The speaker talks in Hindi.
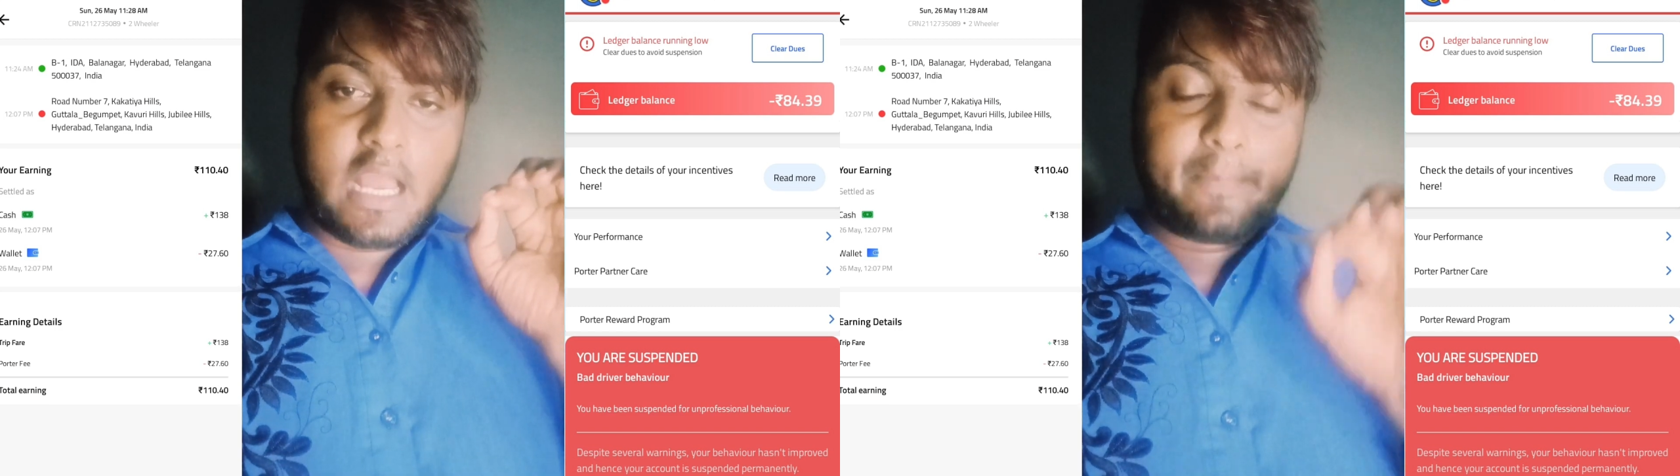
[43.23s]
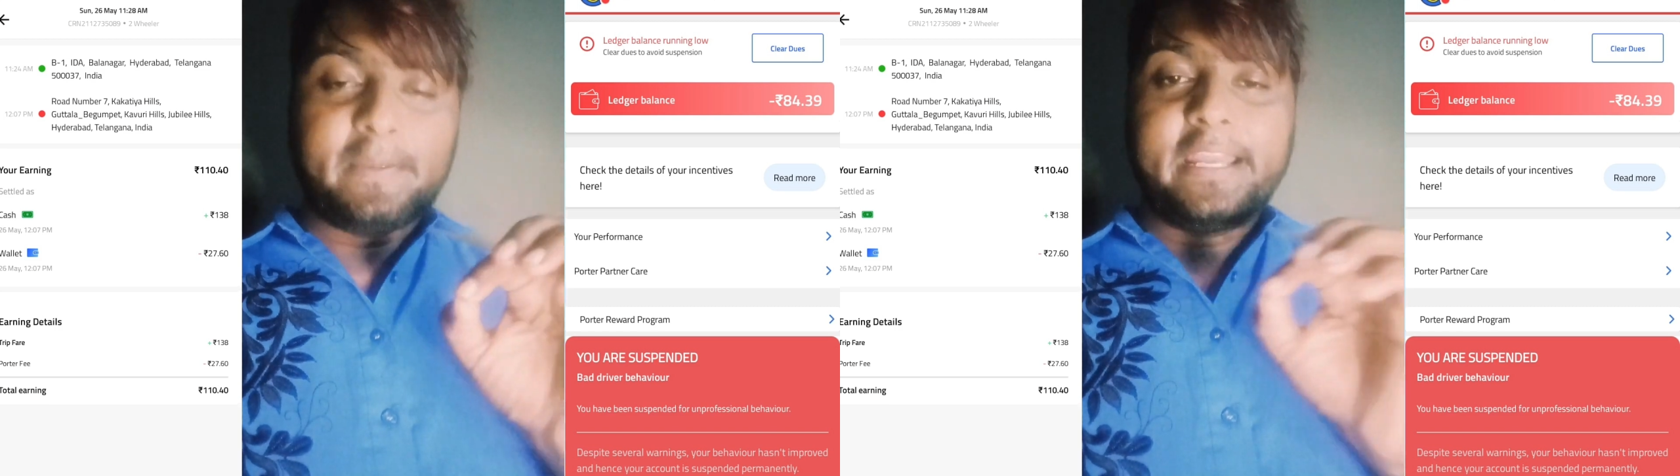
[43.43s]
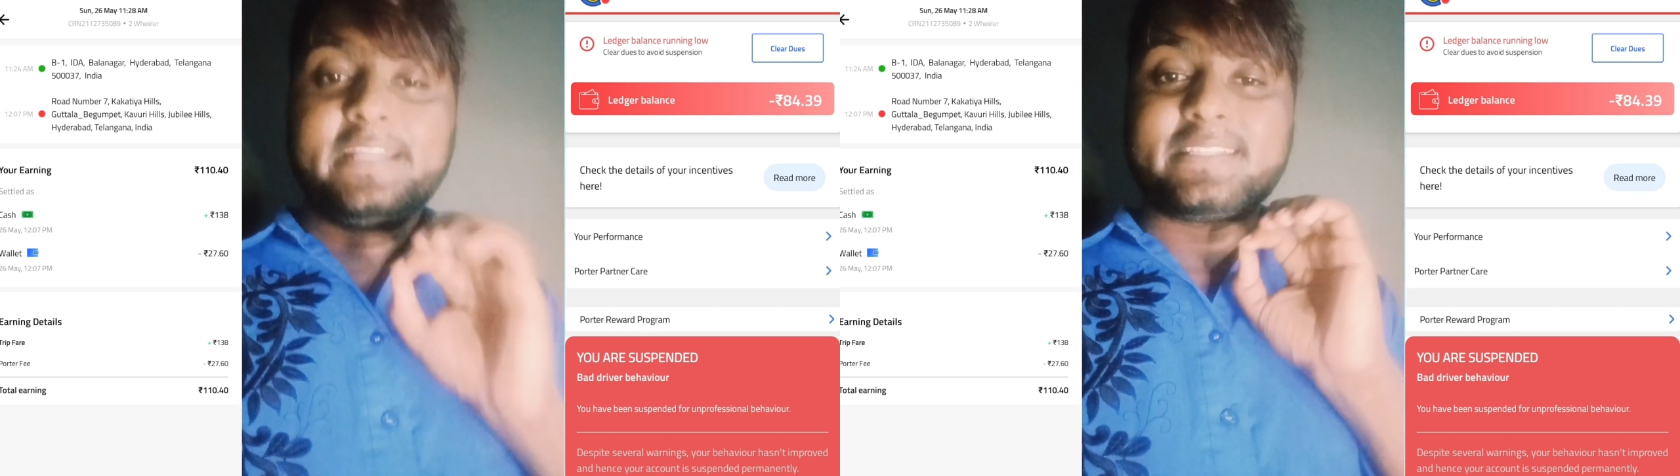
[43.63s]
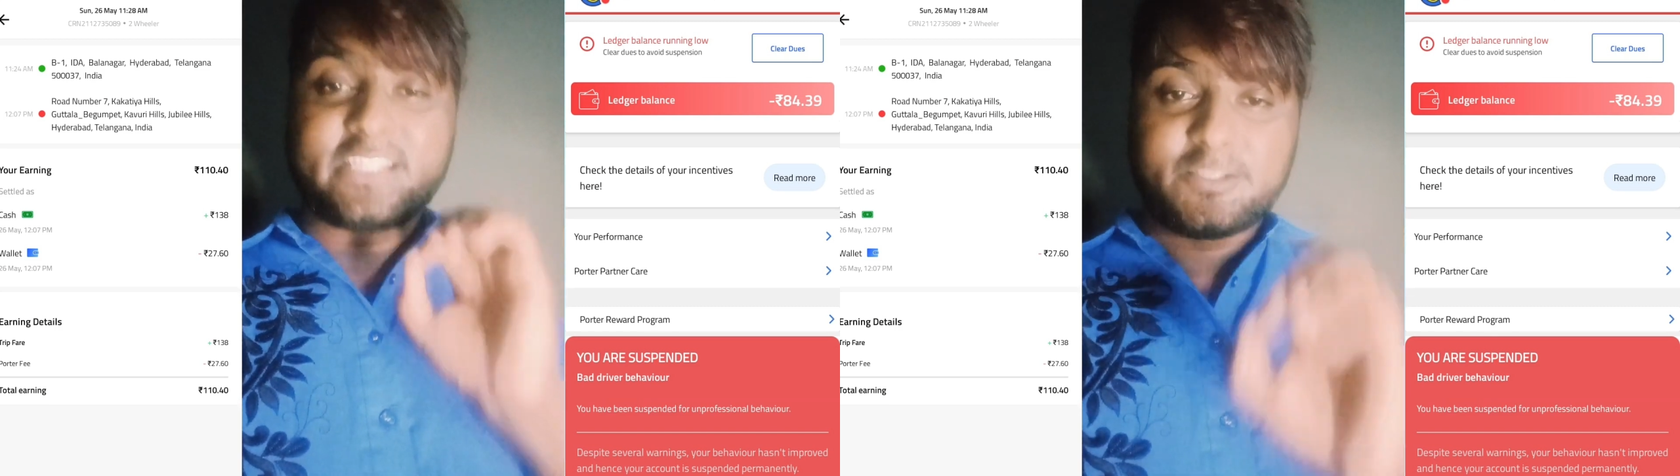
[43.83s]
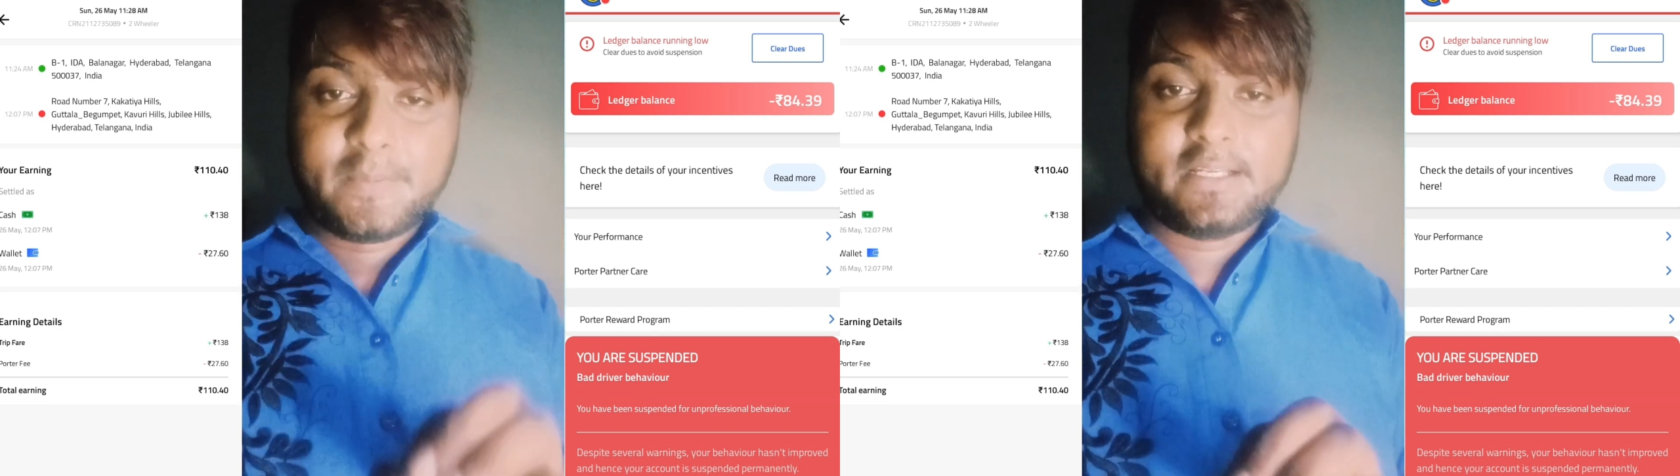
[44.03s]
आपकी आईडी
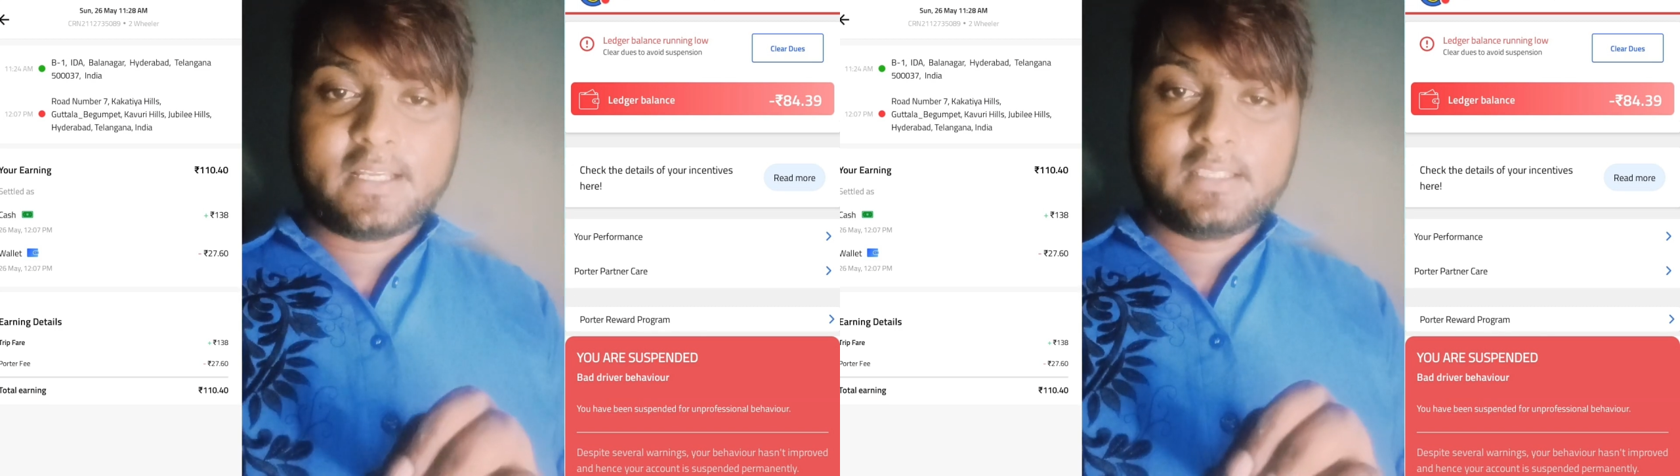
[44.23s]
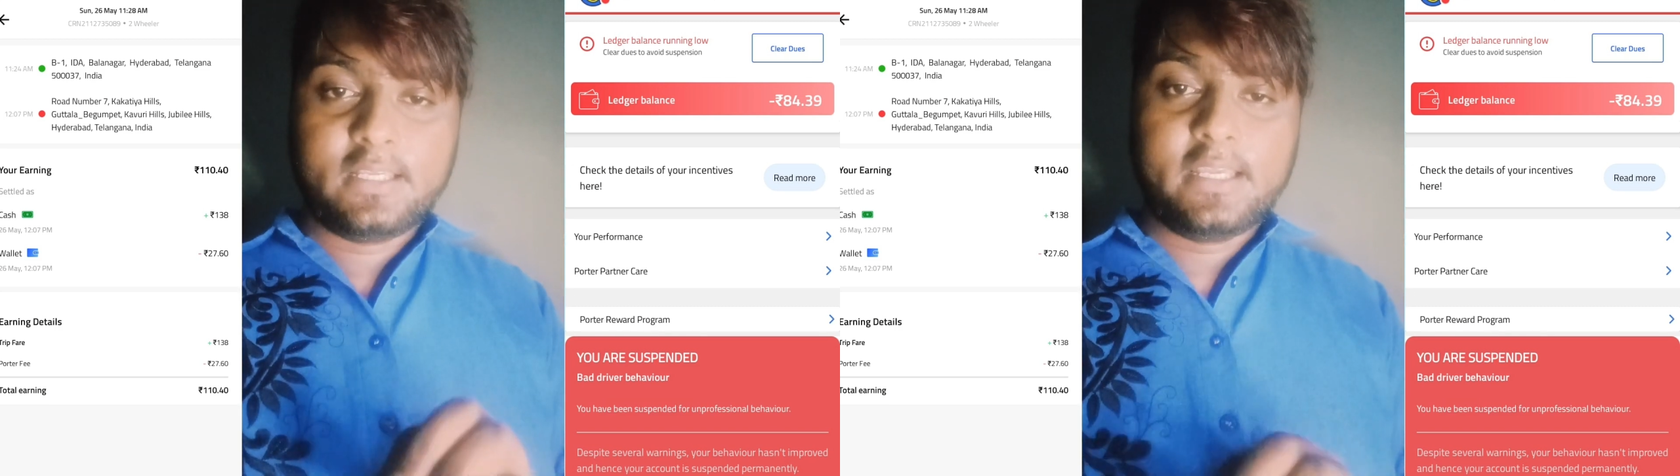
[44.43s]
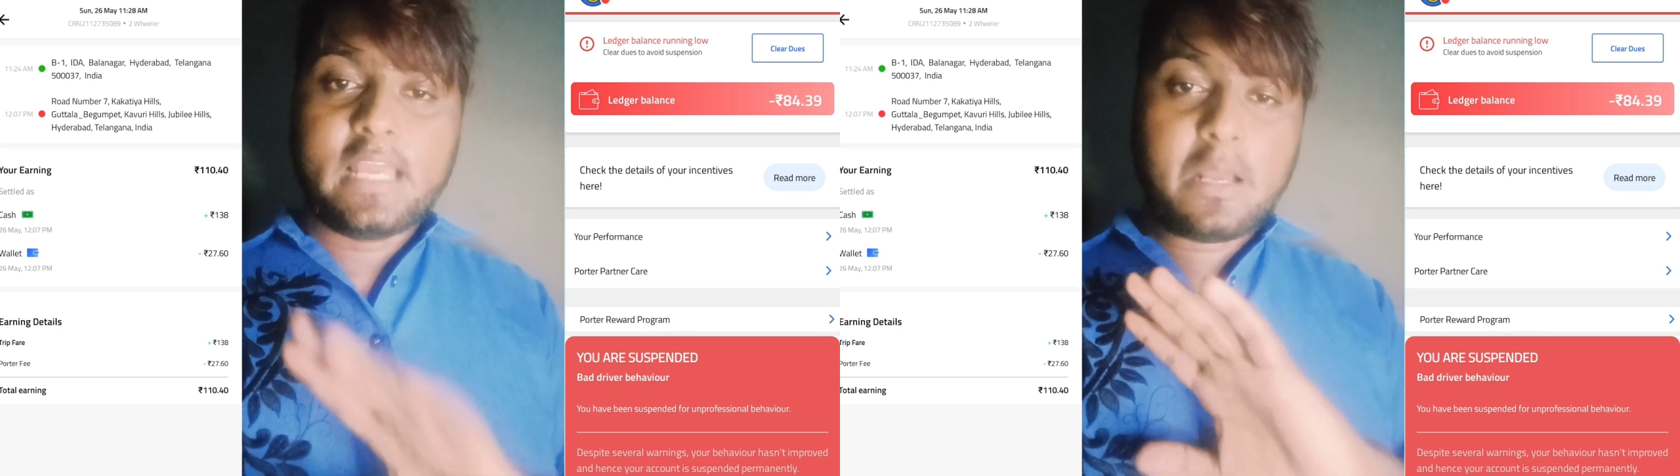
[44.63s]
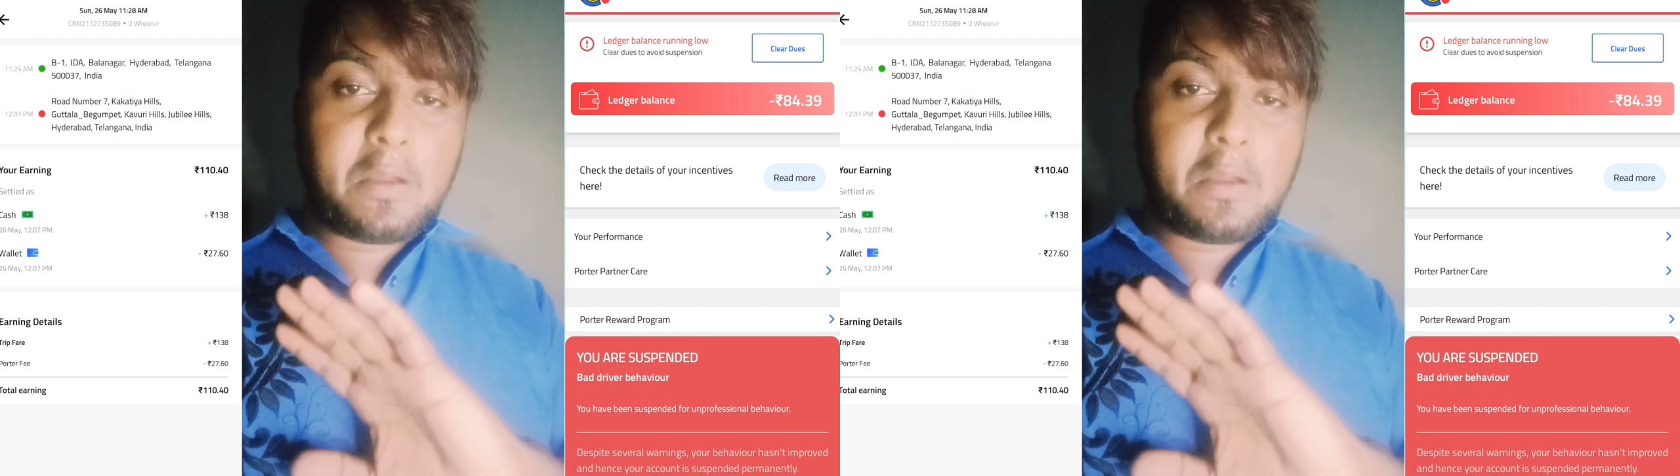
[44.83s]
सस्पेंड कर दी गई